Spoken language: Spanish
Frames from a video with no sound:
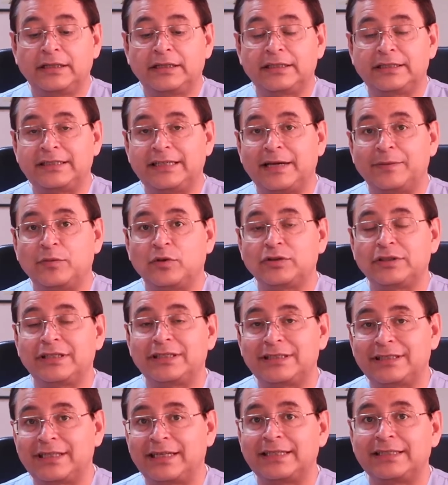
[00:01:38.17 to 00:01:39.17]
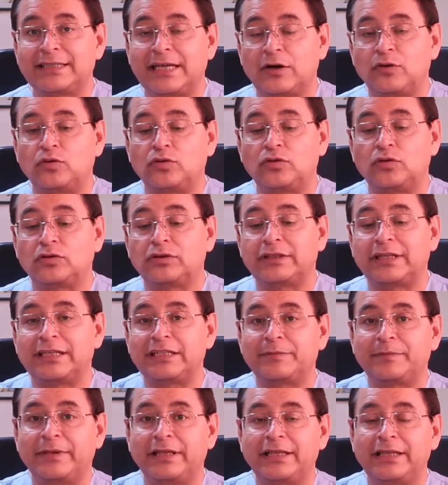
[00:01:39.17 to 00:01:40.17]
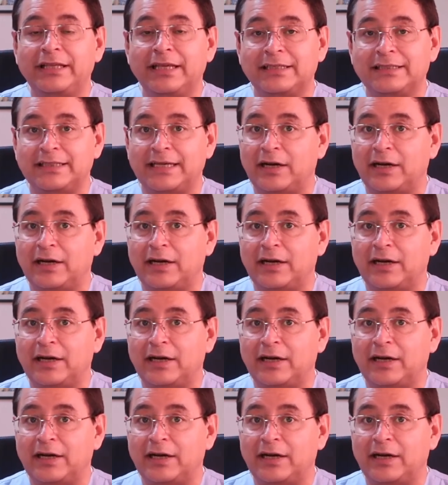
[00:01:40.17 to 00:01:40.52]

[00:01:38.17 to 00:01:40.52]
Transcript: Decíamos es 3 a 1, 3 medidas